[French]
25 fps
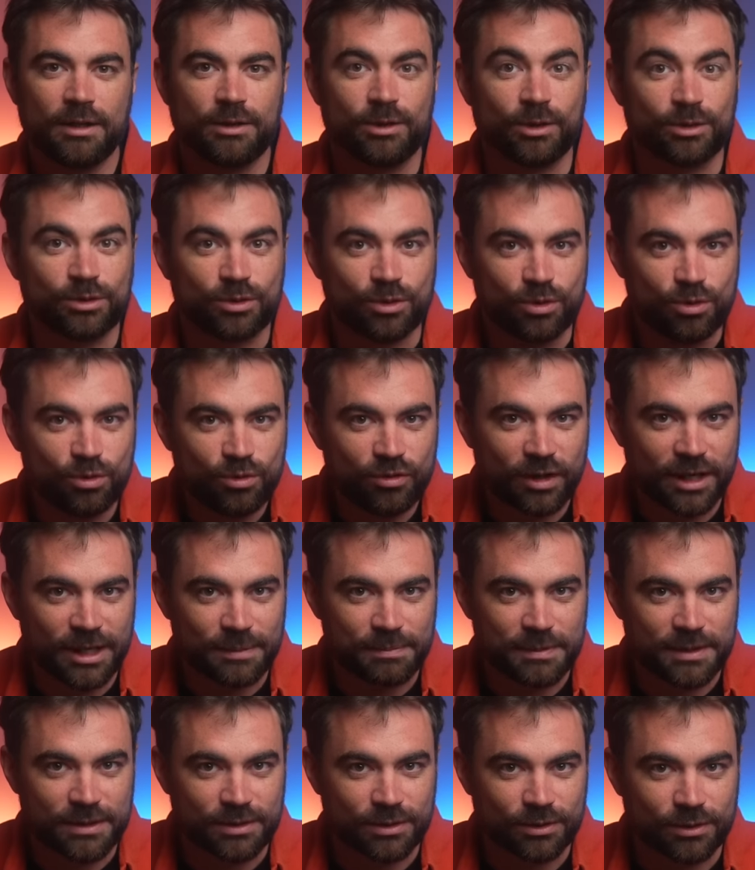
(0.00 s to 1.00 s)
Dans ce nouvel
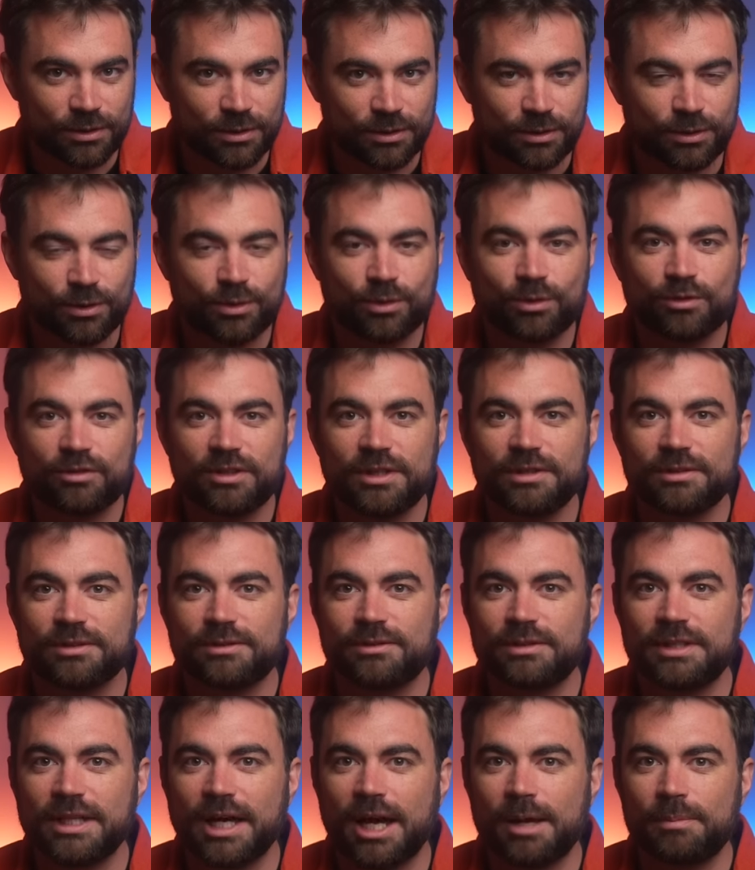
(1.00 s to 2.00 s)
épisode de
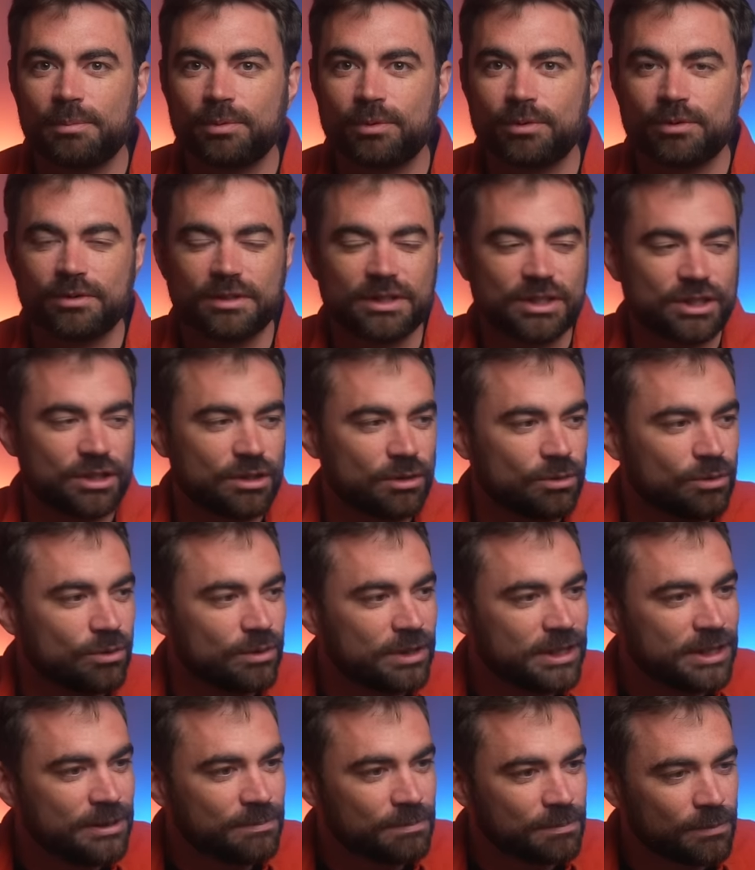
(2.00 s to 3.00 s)
Confidence de thérapeute, j'ai eu
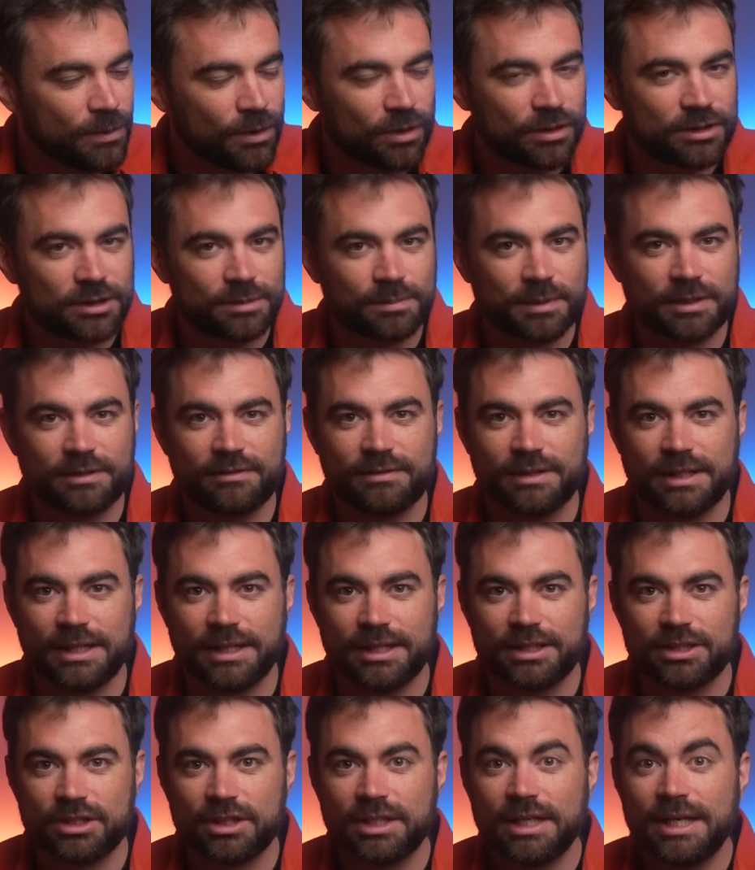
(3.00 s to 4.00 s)
l'immense
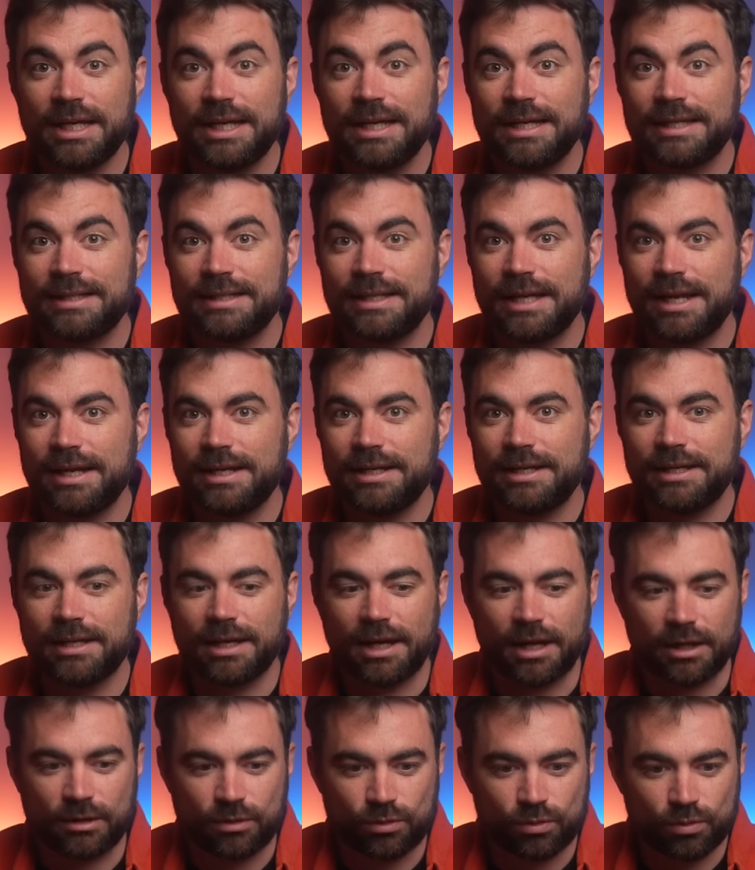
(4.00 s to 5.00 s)
privilège d'aller
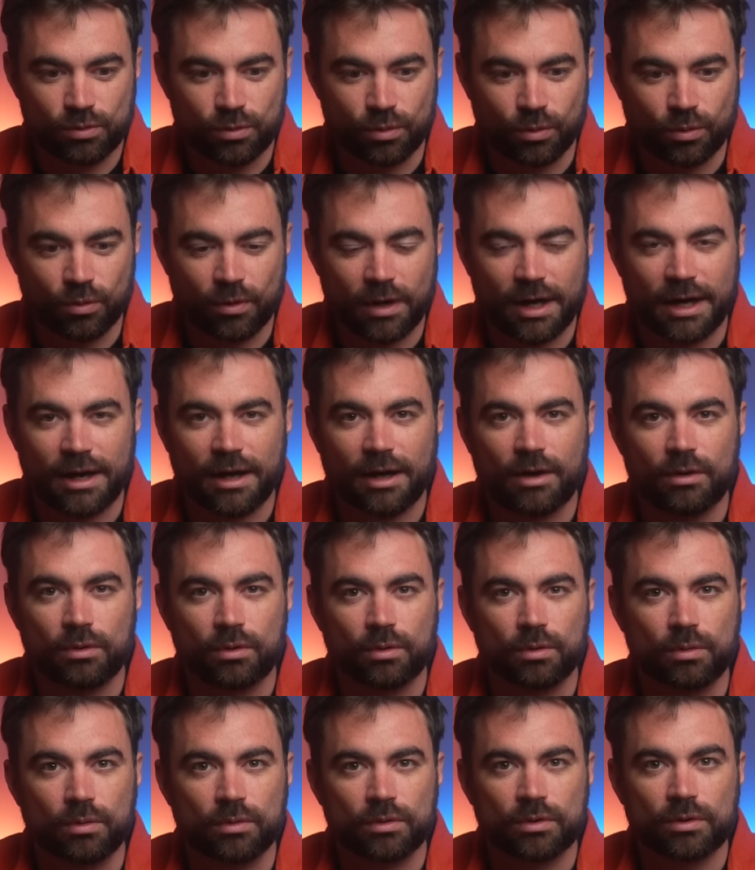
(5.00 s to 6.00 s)
à Toulon à la
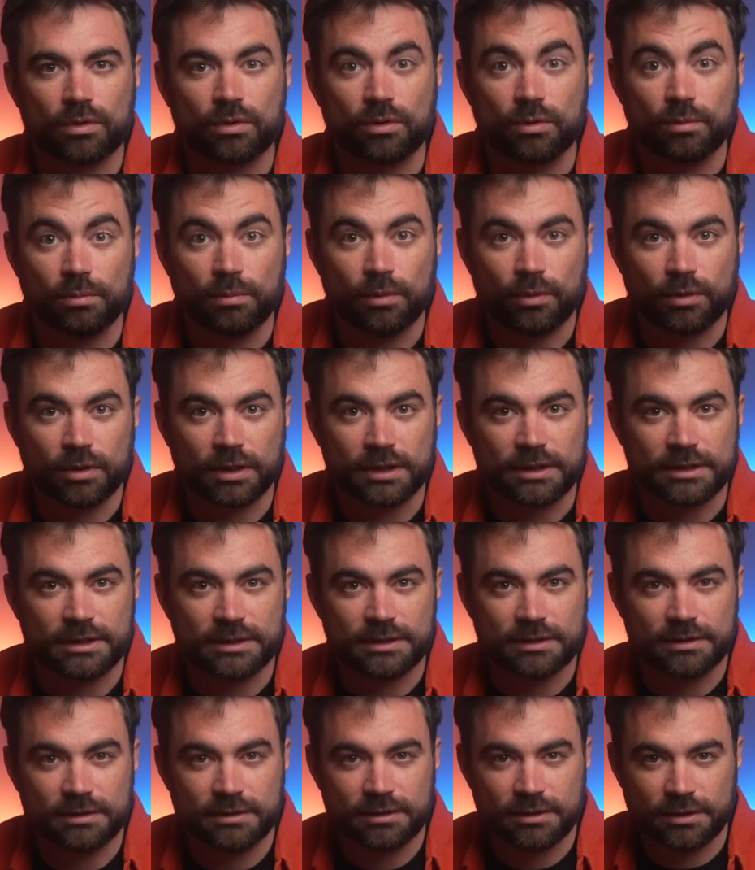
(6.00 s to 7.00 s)
rencontre de
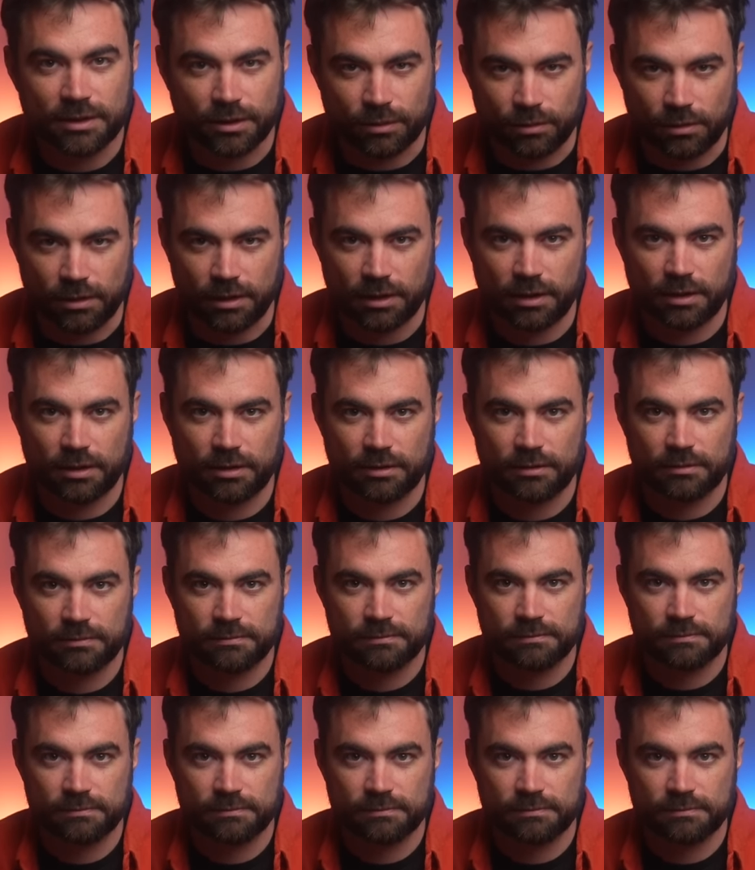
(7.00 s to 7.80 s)
Boris Cyrulnik.